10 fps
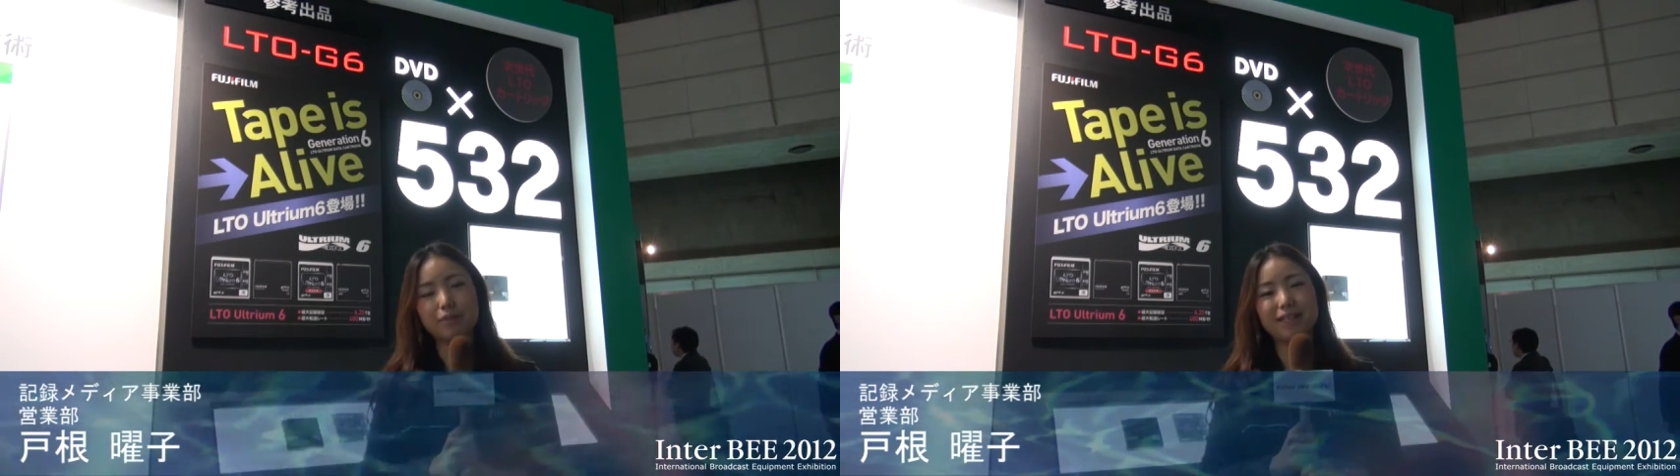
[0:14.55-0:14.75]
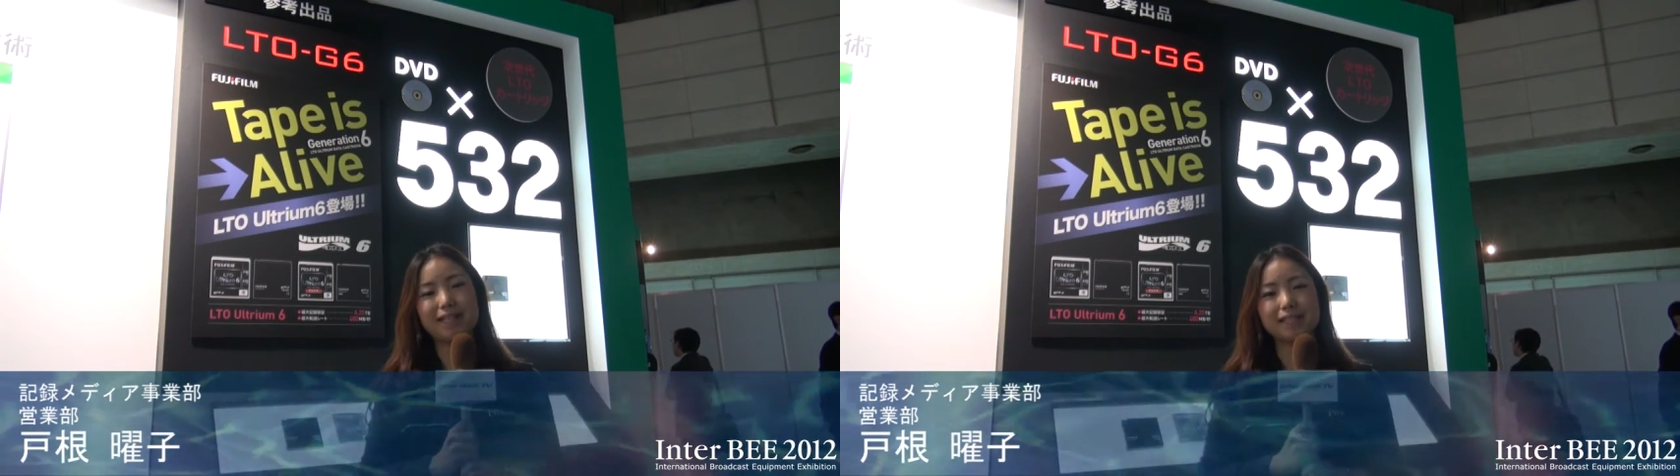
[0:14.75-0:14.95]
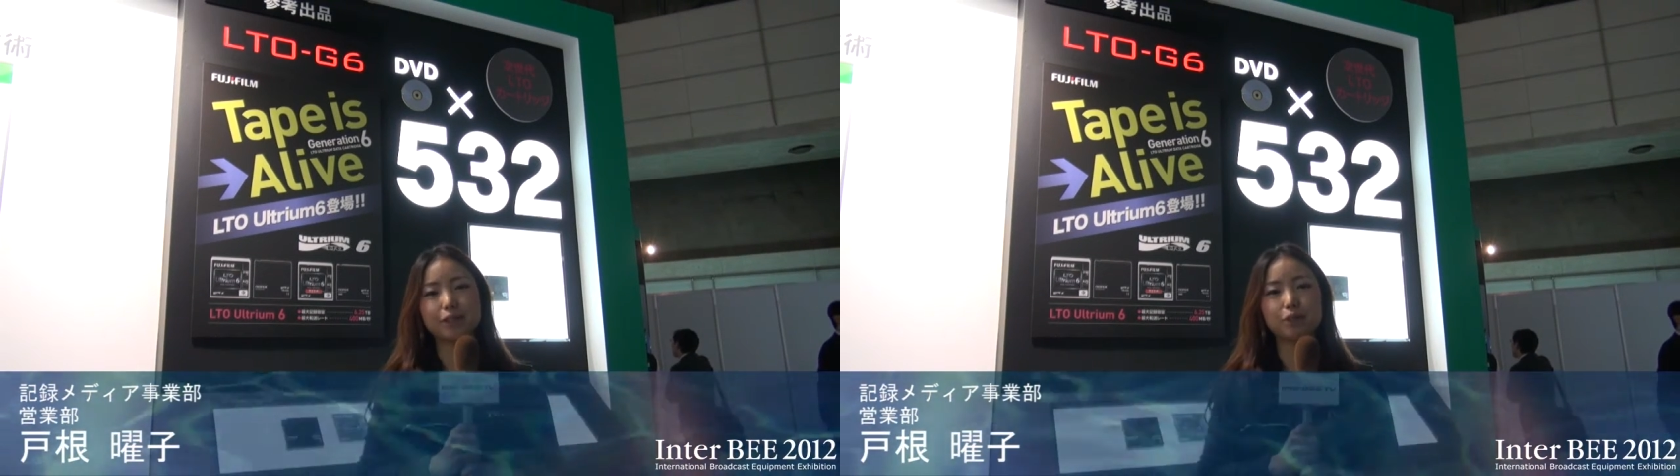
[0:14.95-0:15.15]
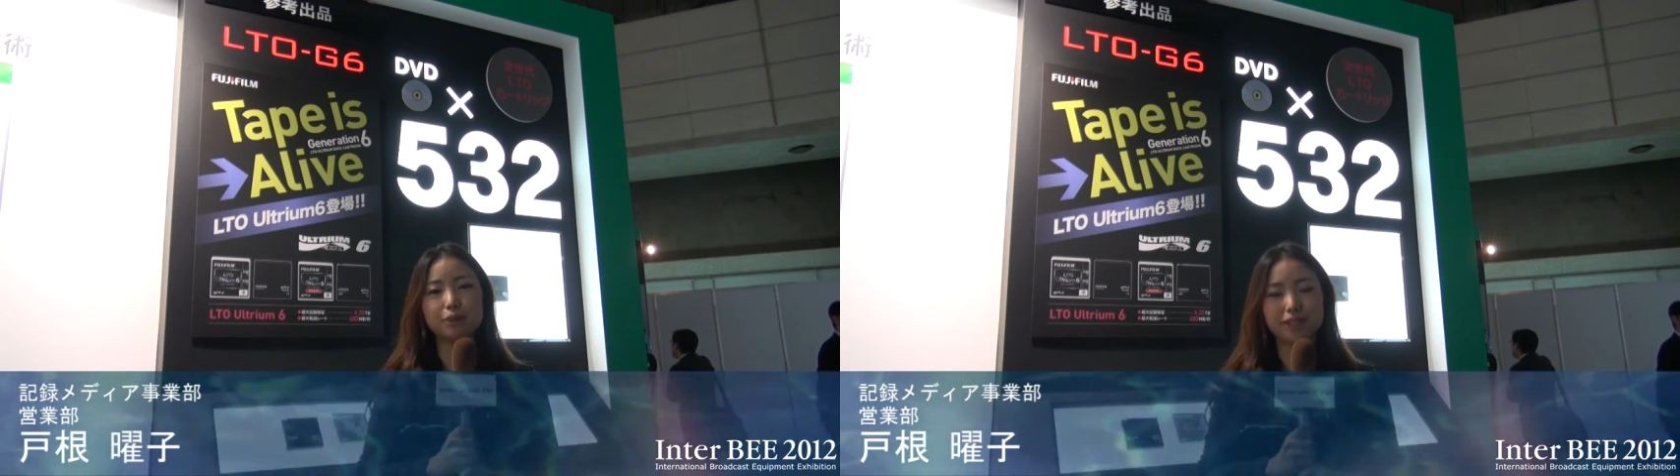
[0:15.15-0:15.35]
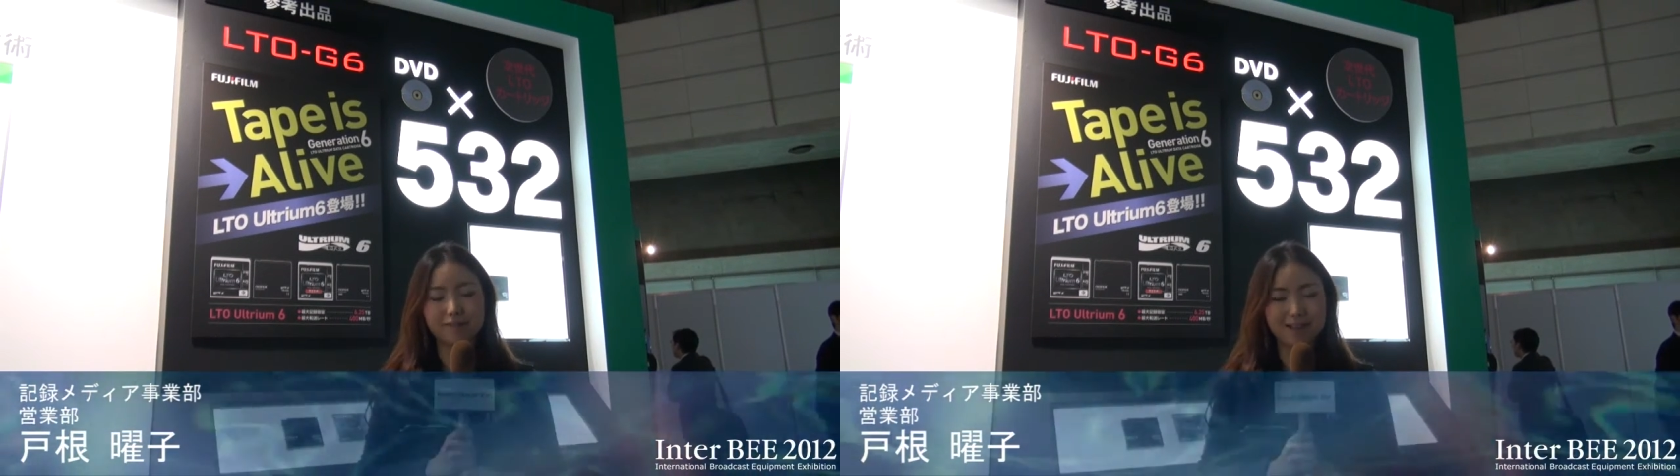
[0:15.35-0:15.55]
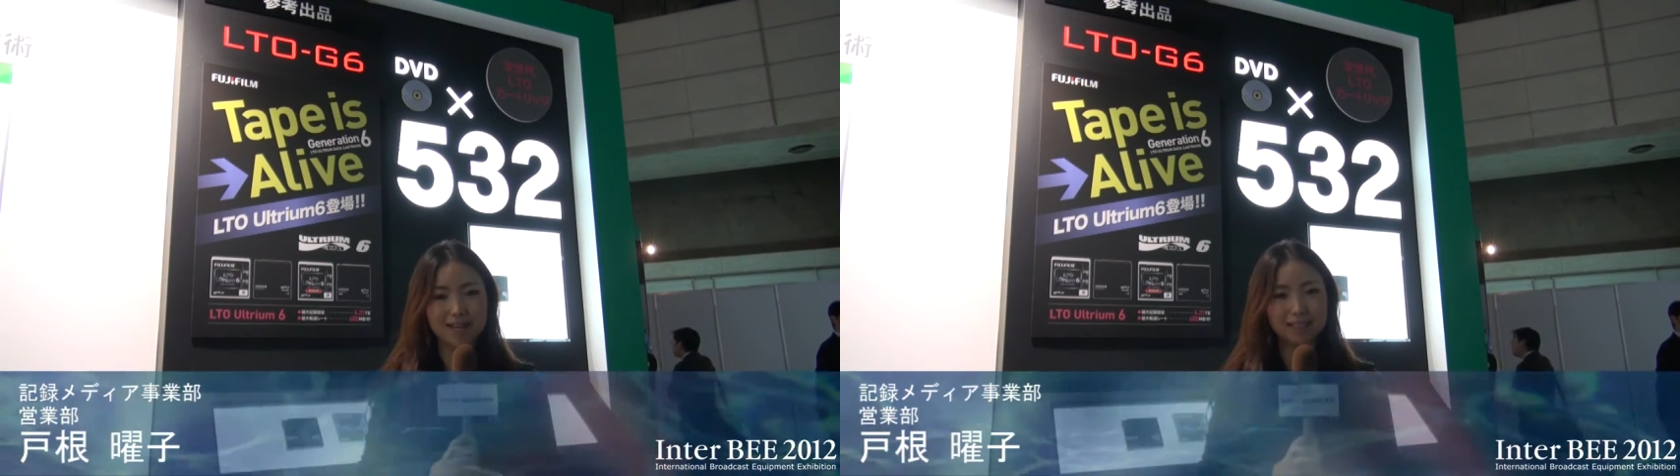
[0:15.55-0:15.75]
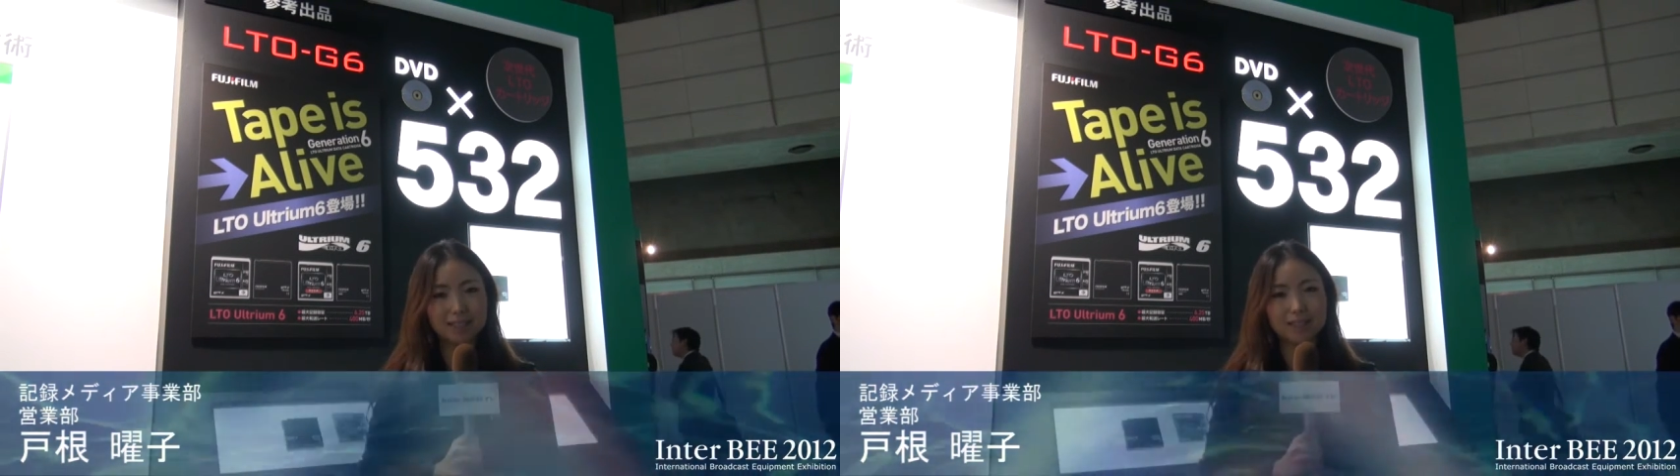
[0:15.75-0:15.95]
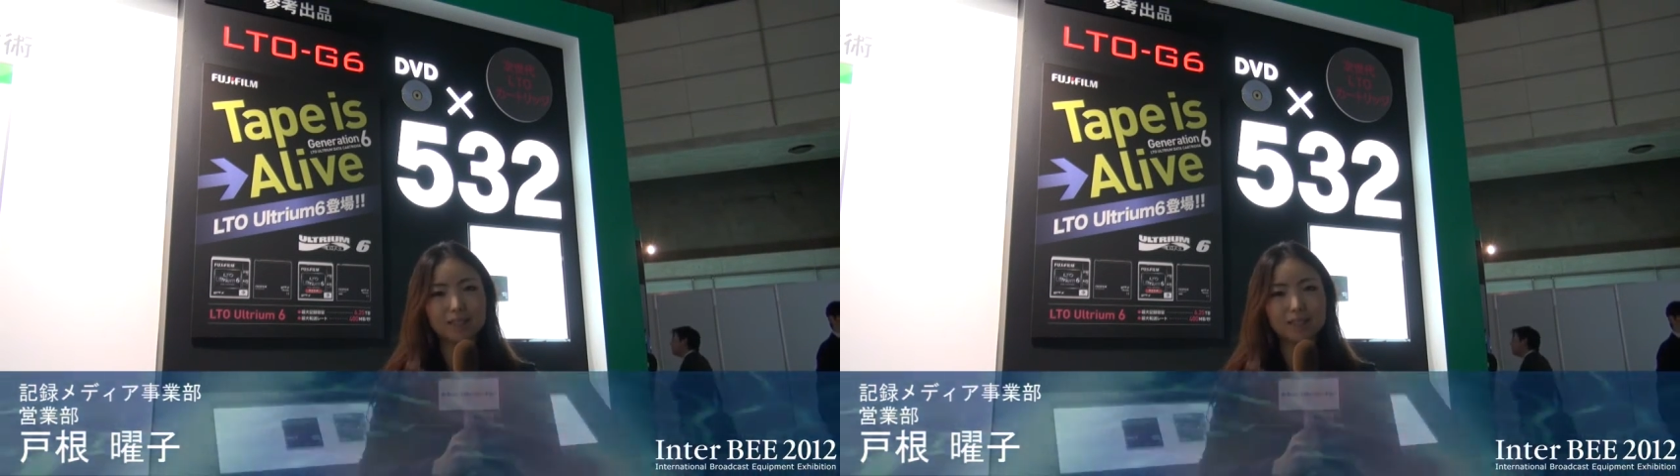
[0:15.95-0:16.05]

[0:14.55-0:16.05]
メディア事業部では